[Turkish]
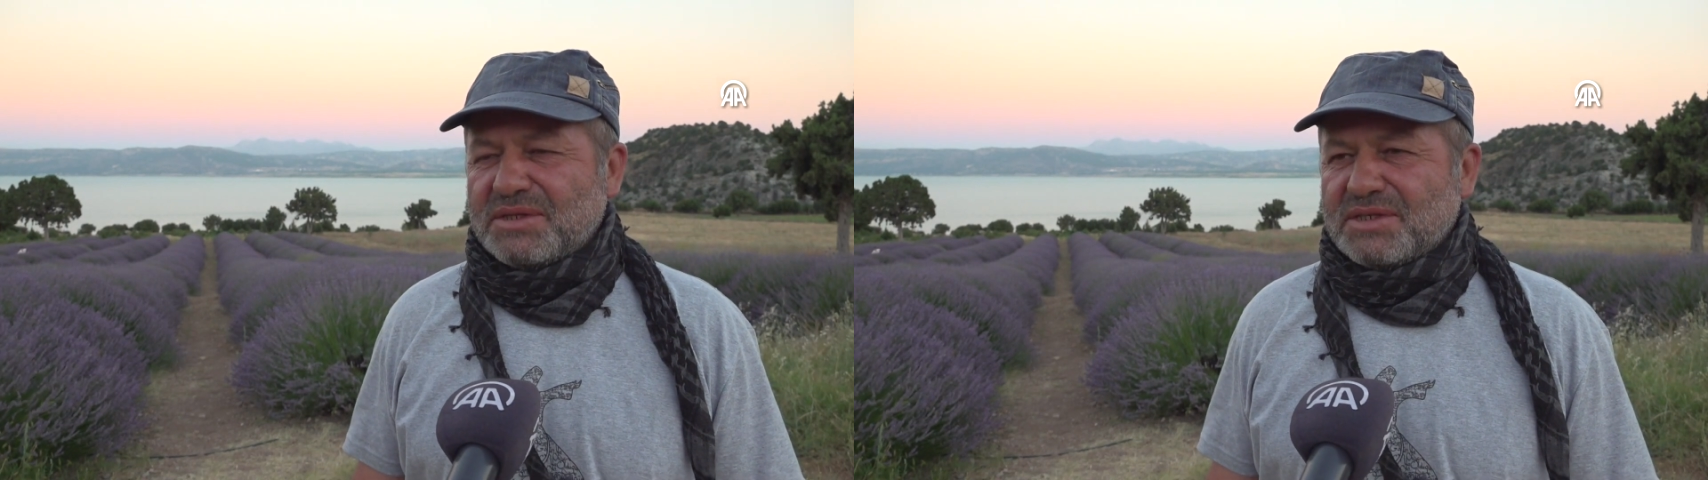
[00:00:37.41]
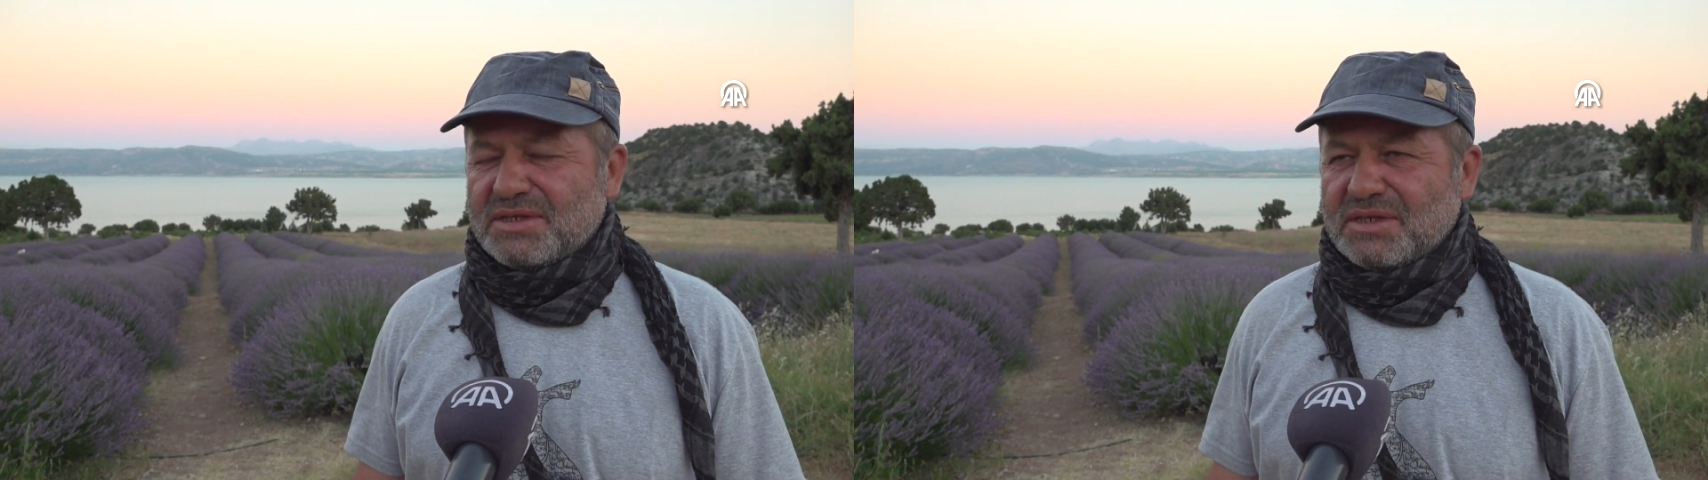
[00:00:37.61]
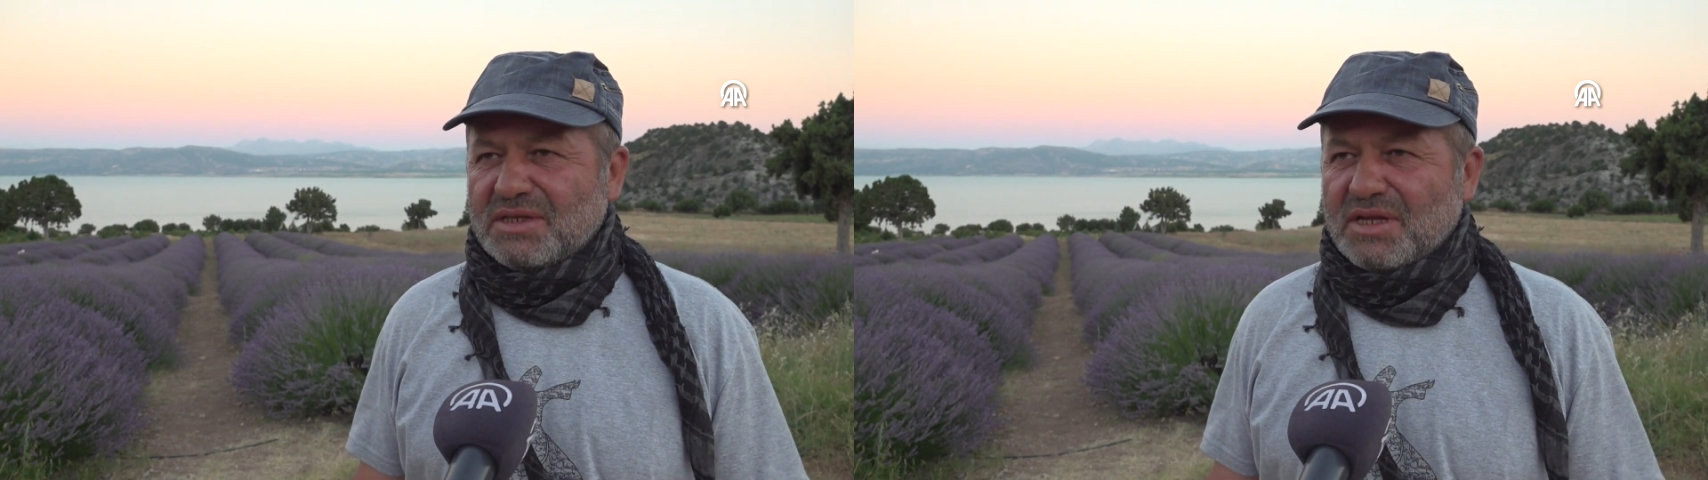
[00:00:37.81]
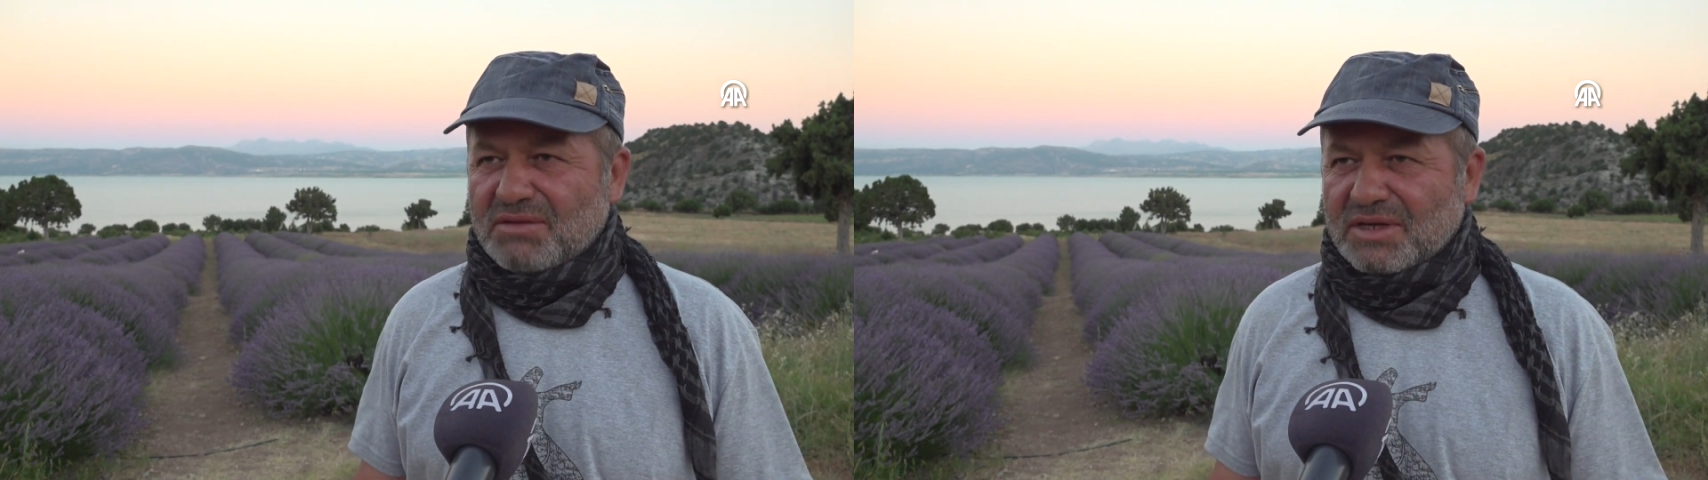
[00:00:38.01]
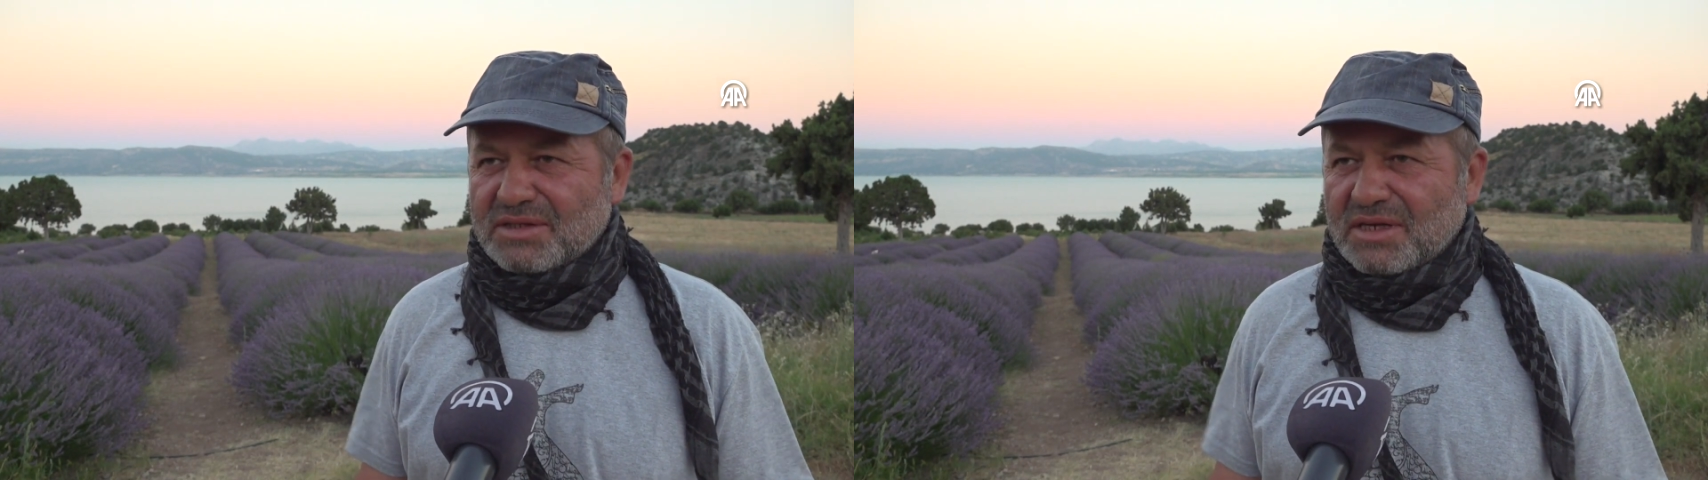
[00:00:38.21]
bitkisi
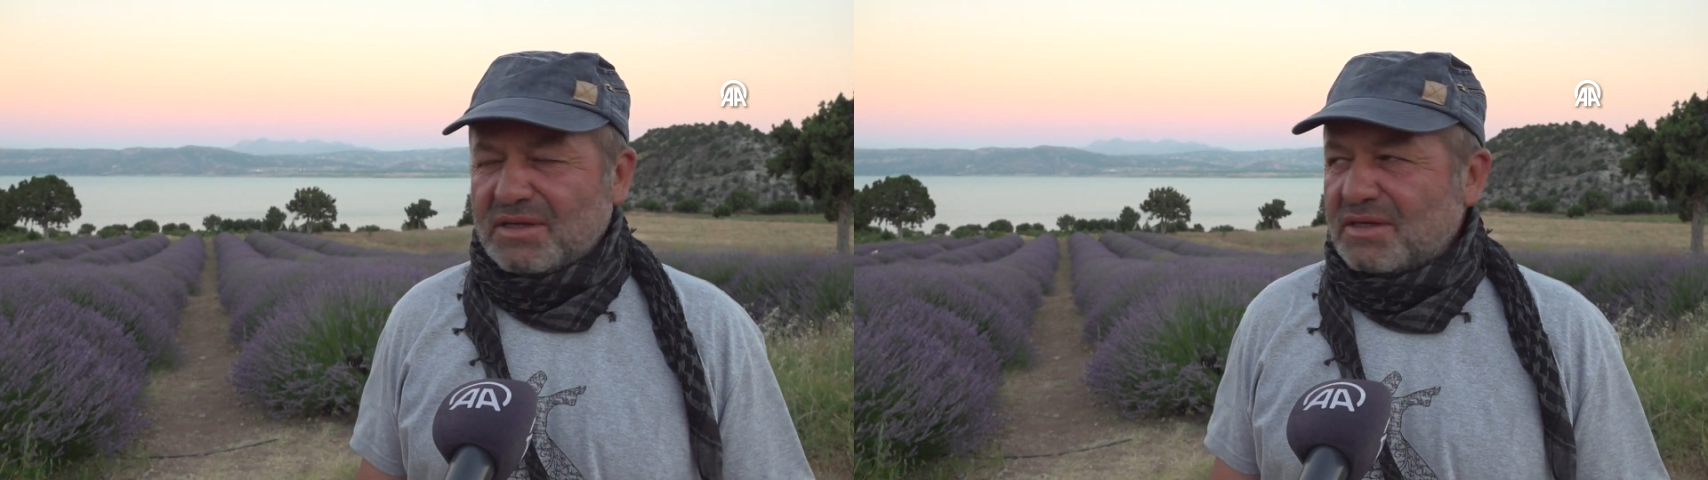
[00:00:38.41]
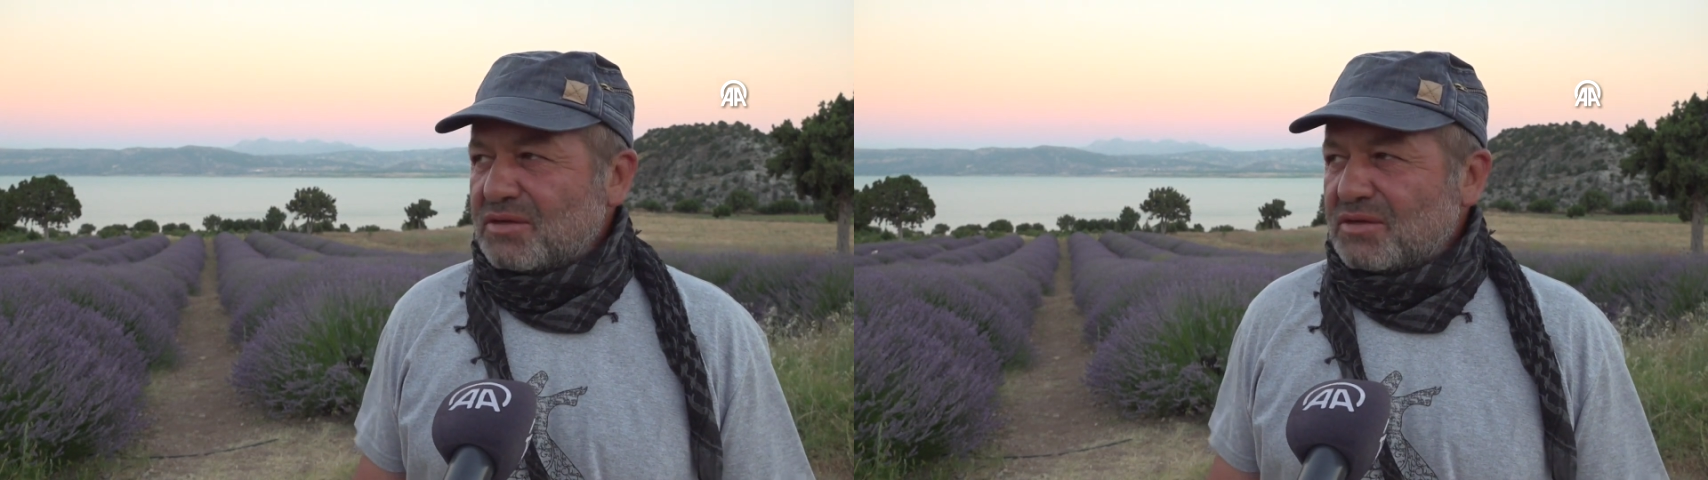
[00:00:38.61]
lavanta.